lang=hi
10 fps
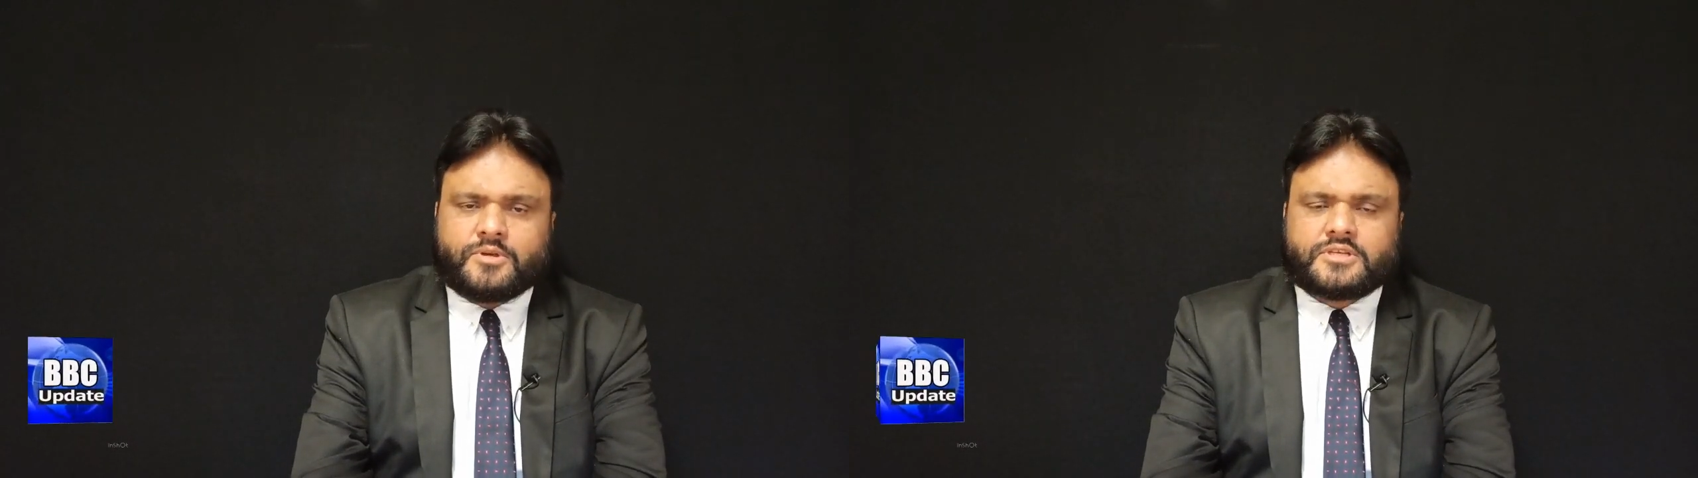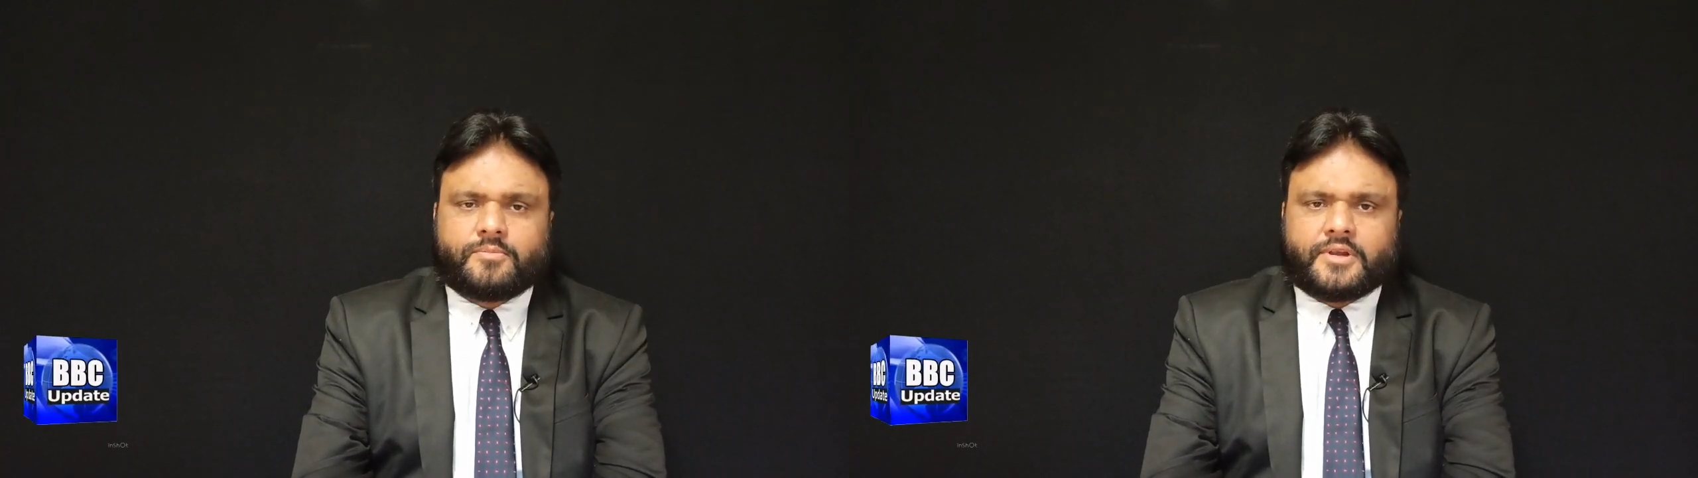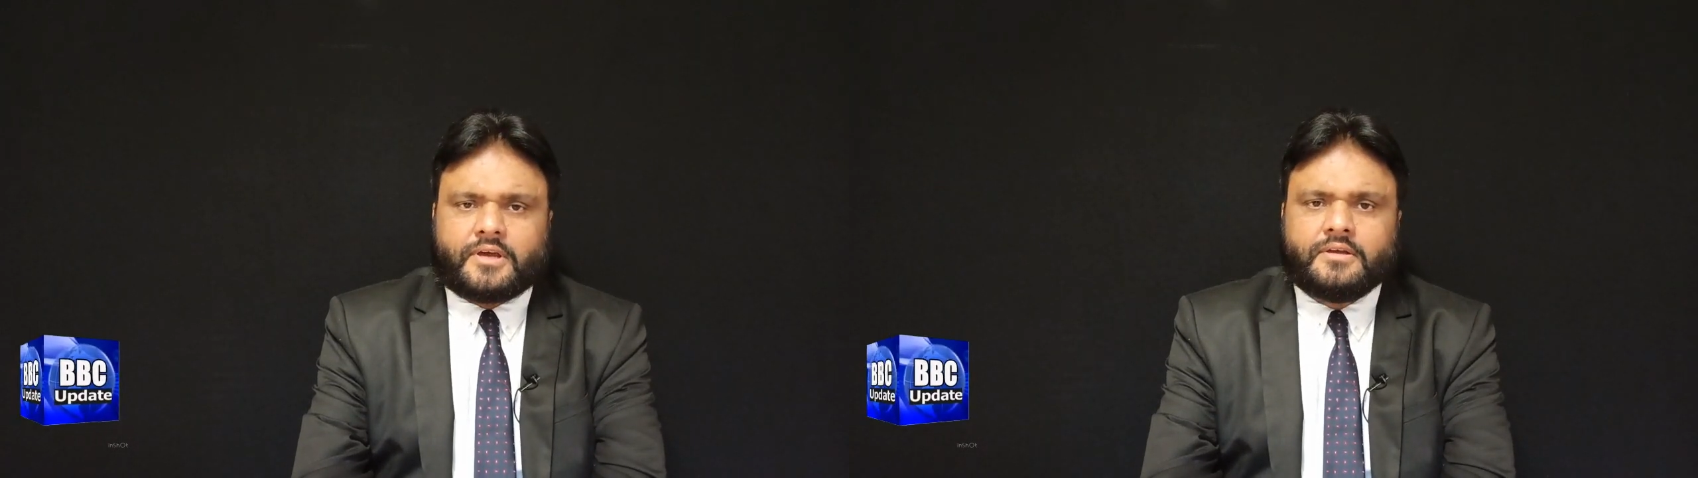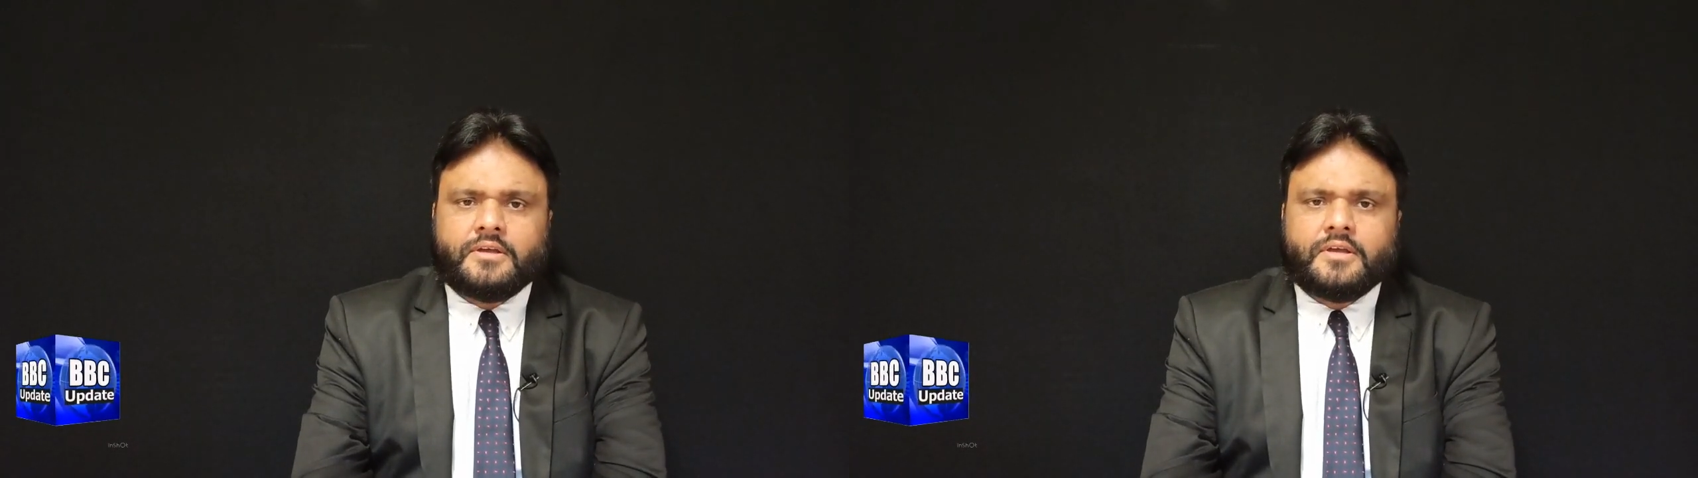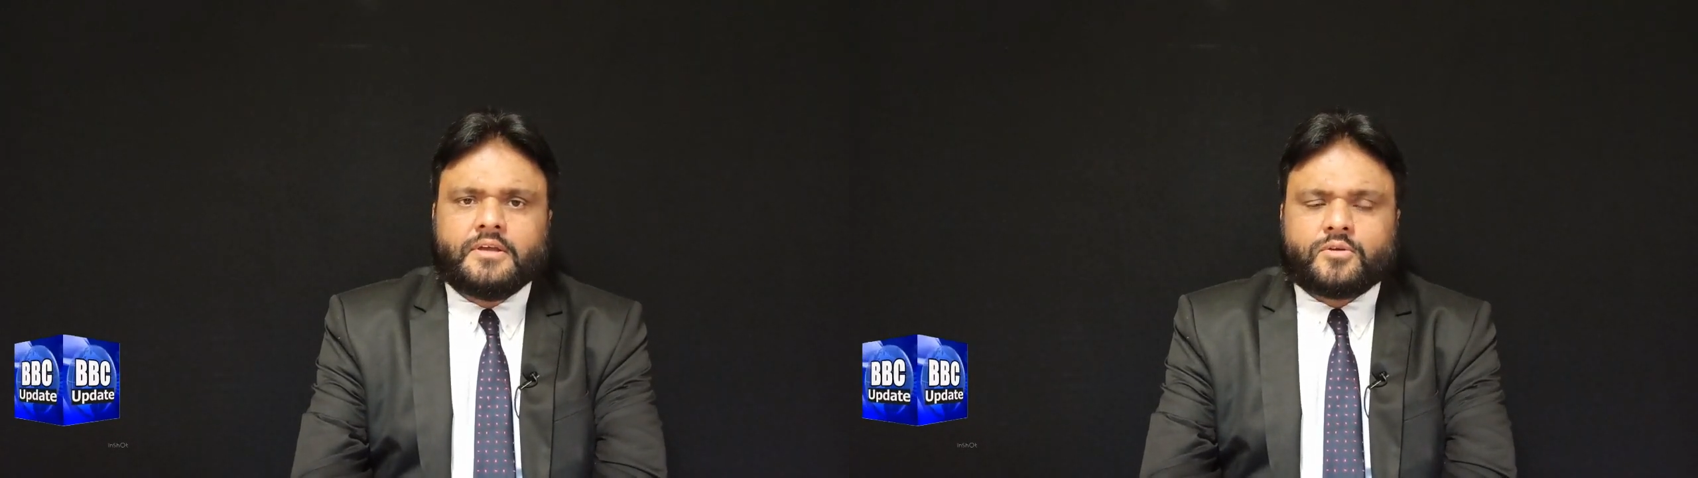भी छप रहा
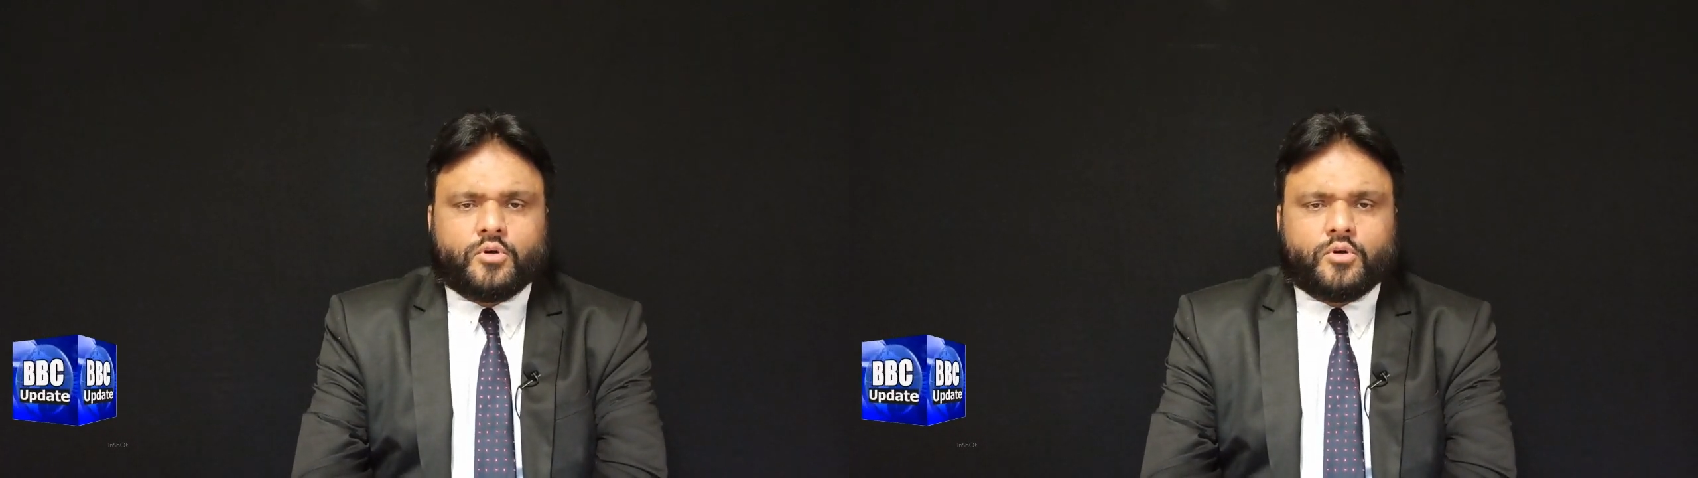है